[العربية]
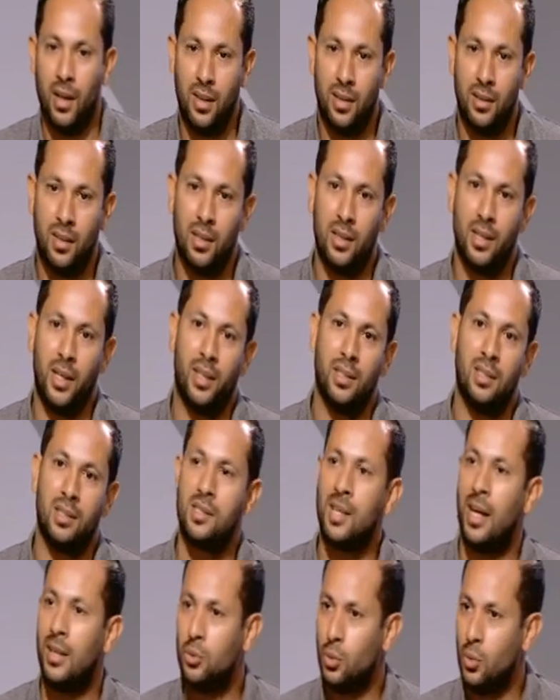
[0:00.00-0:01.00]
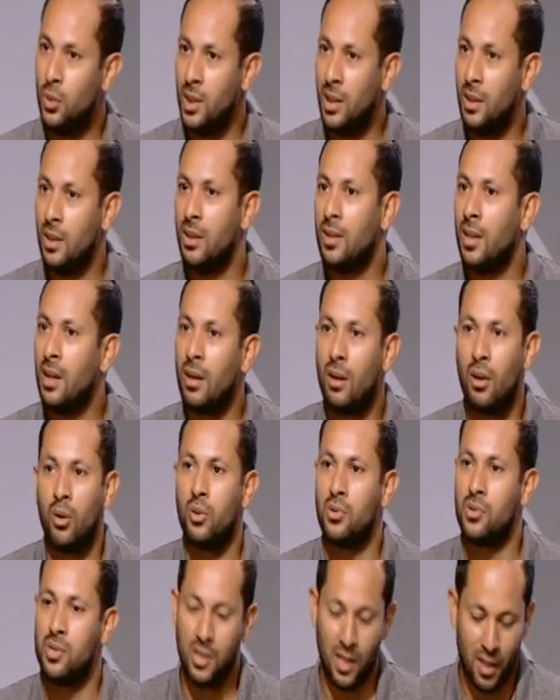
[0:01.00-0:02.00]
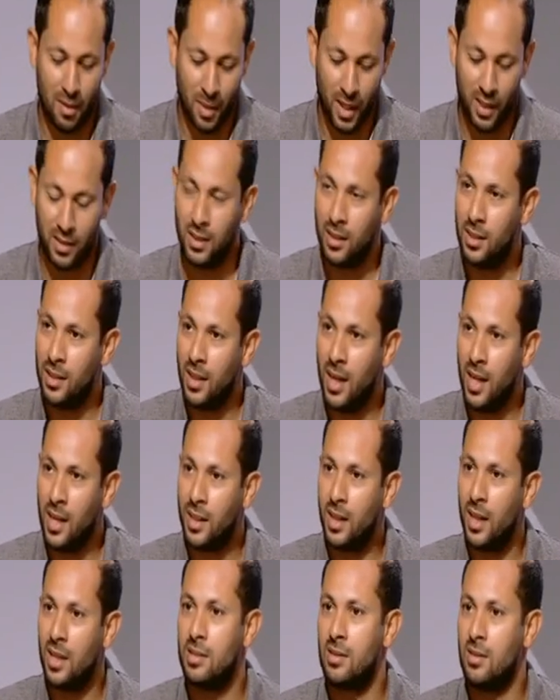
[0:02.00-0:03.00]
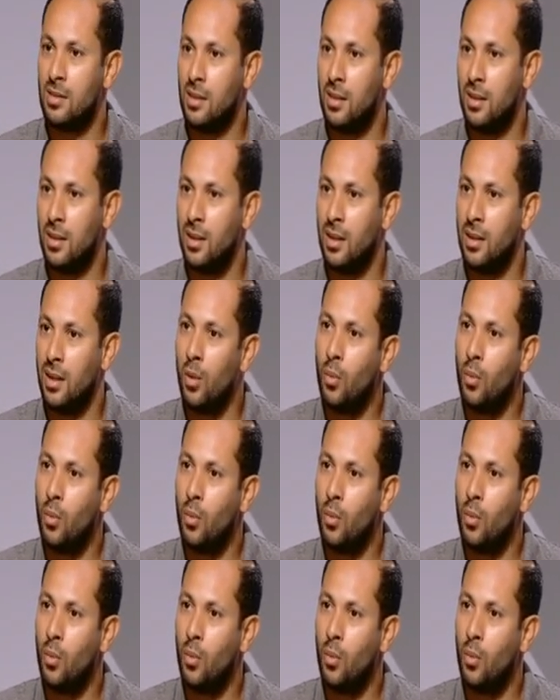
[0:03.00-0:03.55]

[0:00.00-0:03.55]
قال يعني ساعدوني ان انا خلاص ان انا بعد نهائي الكاس آه،